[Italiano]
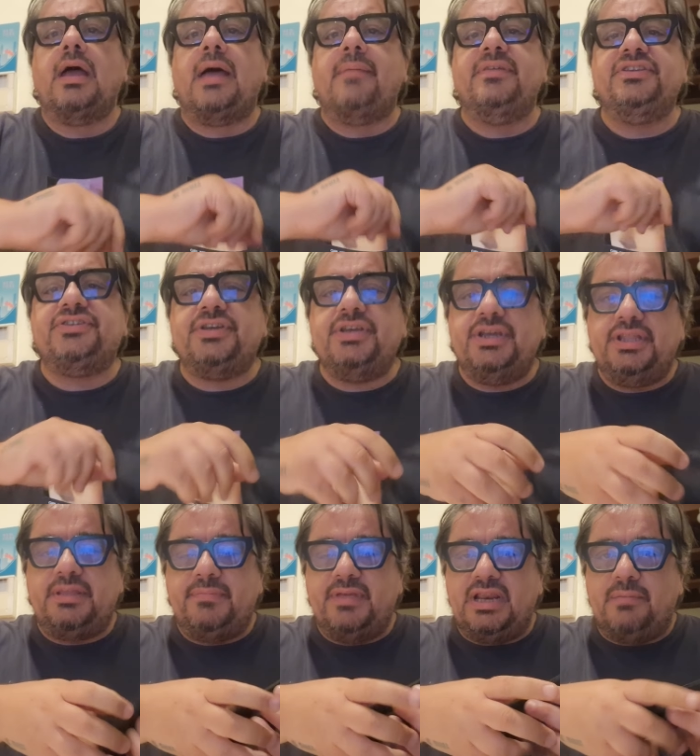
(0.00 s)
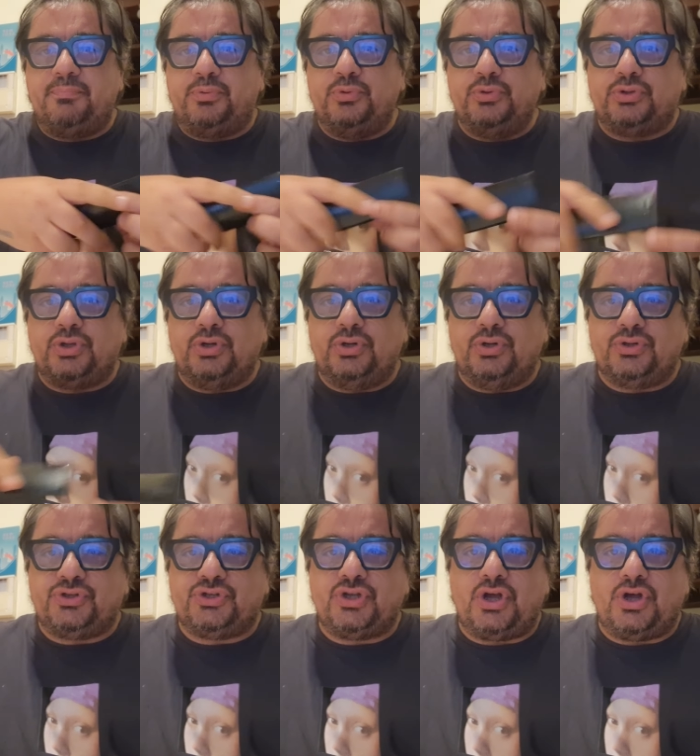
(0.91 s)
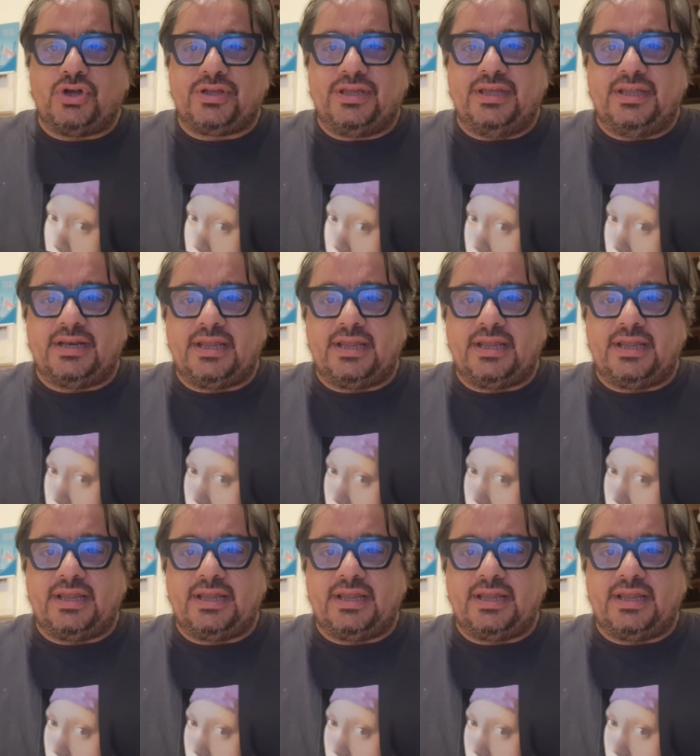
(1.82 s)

Amici di Milan.soccer,